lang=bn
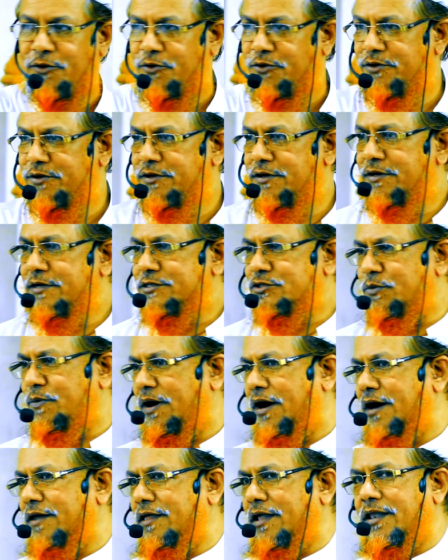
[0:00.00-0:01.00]
গেল
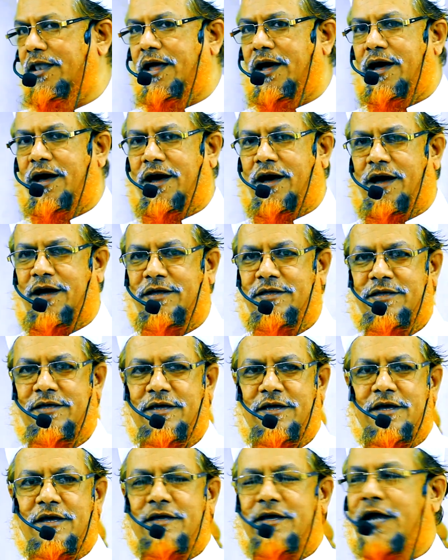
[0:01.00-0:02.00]
সুহান আল্লাহ
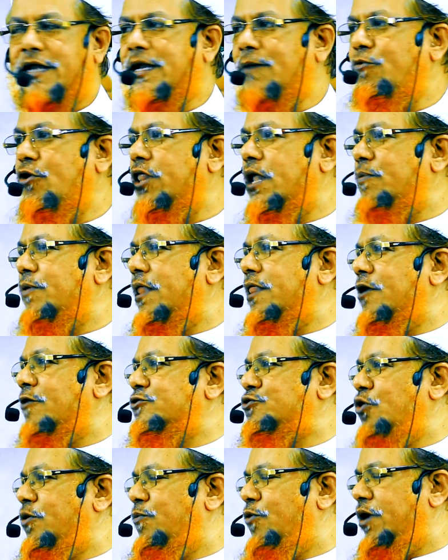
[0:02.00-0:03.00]
এটা বলার পর আল্লাহ
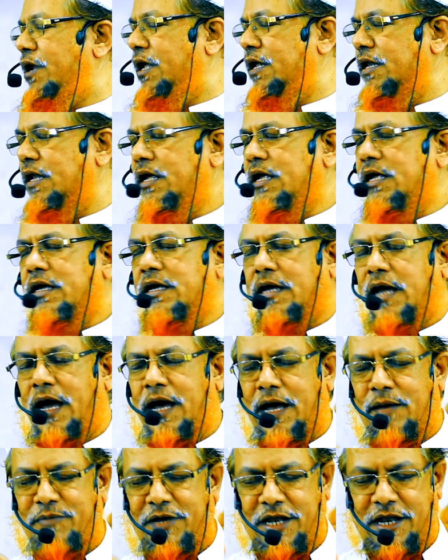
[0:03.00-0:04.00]
রসুল বললেন
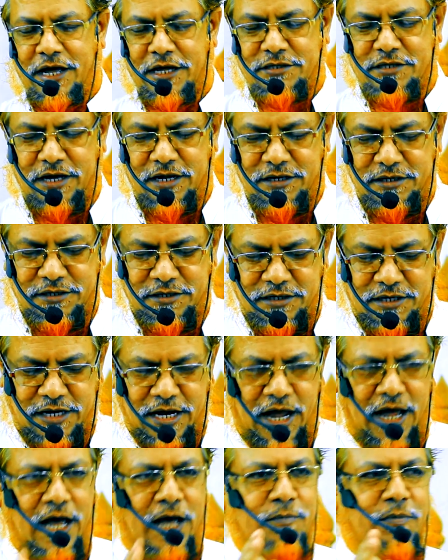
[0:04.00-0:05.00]
কামিলাথান
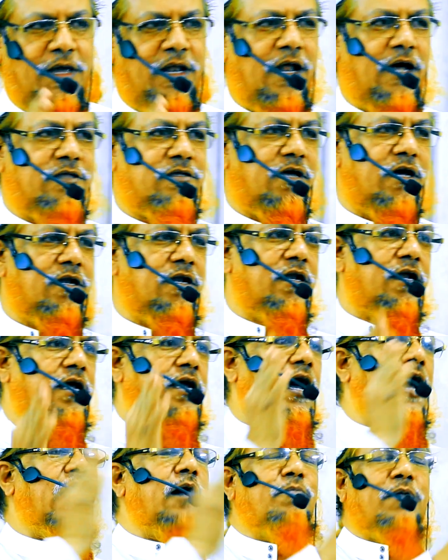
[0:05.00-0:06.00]
কামিলাথান
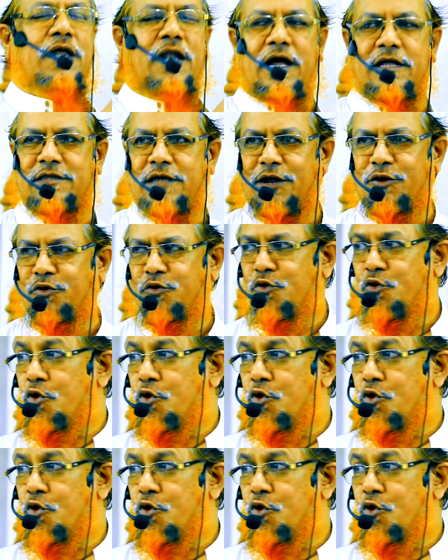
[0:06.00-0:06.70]
কামিলাথান